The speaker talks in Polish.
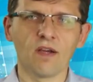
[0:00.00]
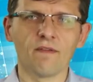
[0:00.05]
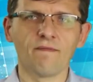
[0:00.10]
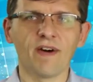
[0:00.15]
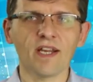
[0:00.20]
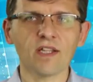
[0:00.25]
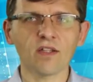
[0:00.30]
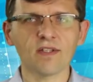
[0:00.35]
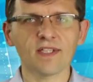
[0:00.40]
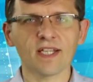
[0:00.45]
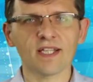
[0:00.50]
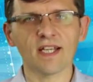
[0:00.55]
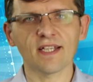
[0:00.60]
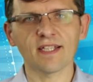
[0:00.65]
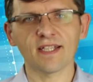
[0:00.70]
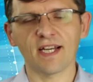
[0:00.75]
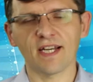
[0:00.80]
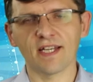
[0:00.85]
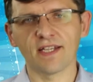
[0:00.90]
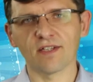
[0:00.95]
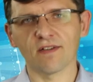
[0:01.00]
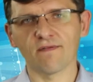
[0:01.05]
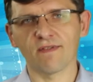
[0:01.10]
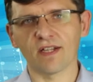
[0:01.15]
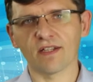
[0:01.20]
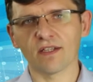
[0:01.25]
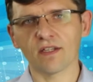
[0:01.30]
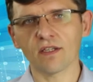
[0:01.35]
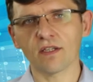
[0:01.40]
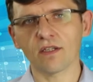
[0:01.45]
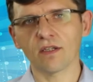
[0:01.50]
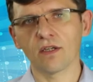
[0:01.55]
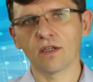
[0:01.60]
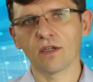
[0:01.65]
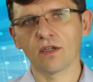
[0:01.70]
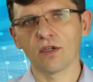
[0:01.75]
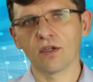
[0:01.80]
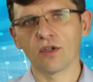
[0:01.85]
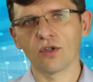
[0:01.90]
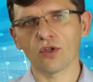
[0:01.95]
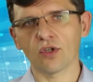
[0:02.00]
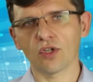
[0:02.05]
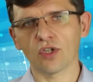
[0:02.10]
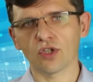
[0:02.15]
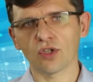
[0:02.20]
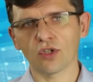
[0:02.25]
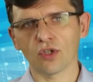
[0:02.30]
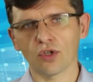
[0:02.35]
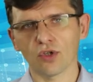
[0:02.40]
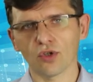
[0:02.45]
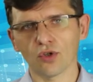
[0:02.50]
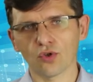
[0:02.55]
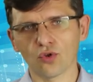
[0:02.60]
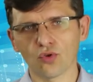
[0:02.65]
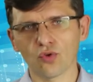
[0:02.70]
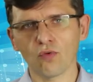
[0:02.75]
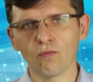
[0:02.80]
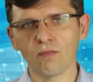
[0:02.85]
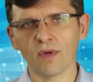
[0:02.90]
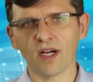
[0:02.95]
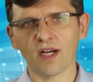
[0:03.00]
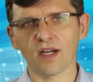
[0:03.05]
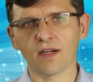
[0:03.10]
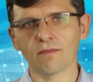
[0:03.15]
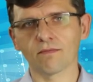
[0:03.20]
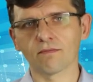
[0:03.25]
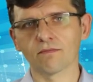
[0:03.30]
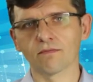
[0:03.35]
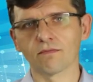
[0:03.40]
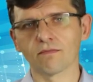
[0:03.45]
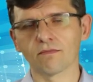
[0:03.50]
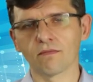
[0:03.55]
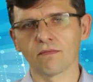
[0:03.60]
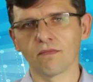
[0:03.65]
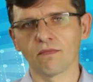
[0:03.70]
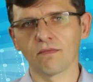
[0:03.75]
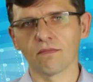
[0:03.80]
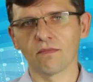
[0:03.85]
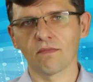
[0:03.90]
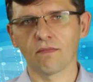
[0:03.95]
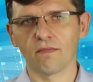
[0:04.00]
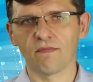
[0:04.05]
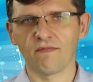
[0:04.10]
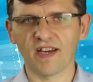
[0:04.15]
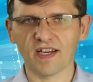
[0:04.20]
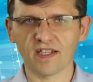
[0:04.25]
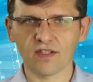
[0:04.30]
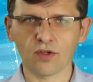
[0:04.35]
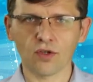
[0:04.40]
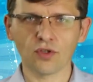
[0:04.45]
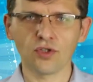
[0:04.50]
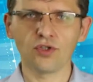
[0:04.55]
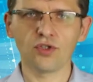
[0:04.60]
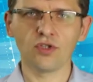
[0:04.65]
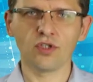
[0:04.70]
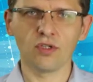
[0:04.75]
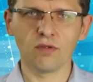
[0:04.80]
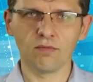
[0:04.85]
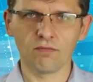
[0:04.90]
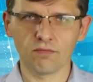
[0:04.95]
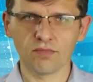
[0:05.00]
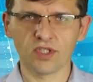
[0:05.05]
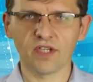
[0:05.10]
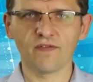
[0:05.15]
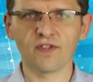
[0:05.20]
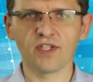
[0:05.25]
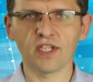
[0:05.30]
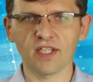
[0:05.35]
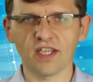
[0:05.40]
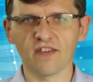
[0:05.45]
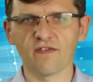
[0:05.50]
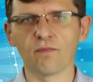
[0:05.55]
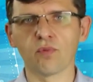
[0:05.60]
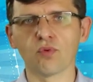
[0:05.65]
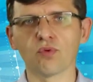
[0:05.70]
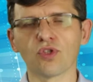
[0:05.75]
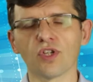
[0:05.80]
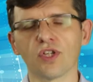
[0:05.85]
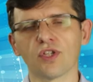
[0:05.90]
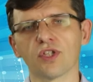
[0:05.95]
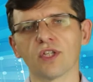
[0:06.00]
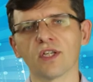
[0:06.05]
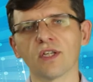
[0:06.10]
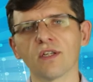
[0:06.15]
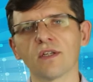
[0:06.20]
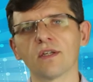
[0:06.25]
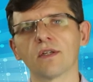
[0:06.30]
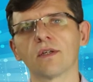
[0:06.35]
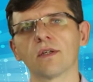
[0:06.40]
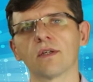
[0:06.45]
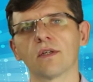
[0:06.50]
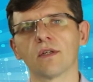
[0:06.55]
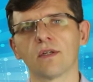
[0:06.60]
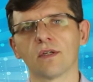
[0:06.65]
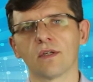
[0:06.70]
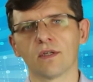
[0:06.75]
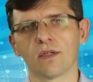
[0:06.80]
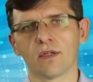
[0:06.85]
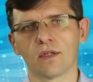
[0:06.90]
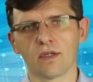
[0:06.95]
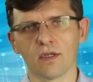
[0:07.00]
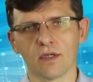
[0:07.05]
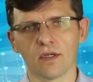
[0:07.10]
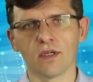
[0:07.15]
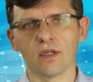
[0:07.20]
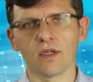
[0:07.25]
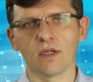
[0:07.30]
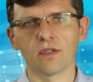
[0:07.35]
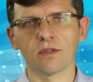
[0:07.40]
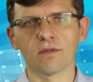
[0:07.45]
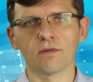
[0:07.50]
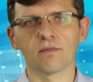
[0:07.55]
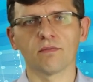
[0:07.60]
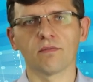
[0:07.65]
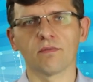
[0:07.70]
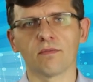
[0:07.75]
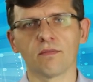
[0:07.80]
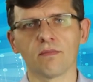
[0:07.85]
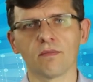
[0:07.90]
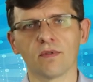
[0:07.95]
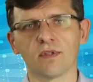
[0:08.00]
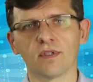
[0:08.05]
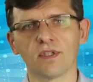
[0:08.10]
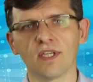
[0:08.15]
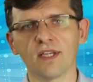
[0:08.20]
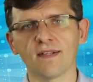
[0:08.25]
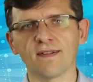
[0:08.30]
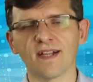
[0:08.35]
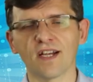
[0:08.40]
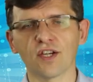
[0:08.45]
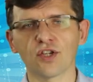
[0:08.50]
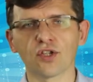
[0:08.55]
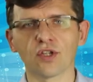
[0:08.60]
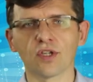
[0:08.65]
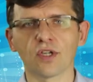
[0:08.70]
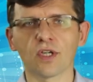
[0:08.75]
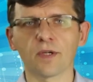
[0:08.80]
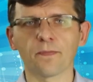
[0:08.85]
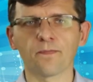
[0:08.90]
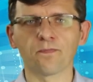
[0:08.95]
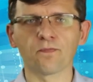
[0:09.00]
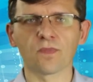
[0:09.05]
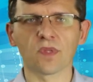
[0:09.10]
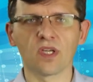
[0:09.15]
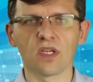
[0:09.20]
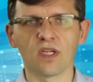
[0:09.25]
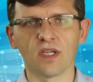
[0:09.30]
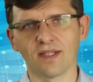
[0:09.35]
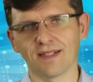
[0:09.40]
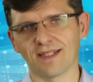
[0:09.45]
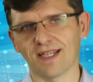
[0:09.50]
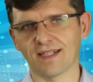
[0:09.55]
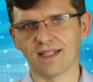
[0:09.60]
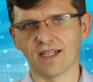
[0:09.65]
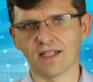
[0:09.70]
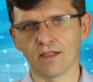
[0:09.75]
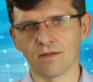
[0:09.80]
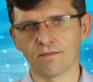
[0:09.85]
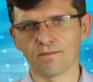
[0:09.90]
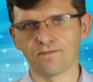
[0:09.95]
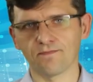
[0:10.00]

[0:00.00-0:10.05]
Wartość zadań zrealizowanych to jest suma wartości przewidzianej w budżecie y, tych naszych y, zadań.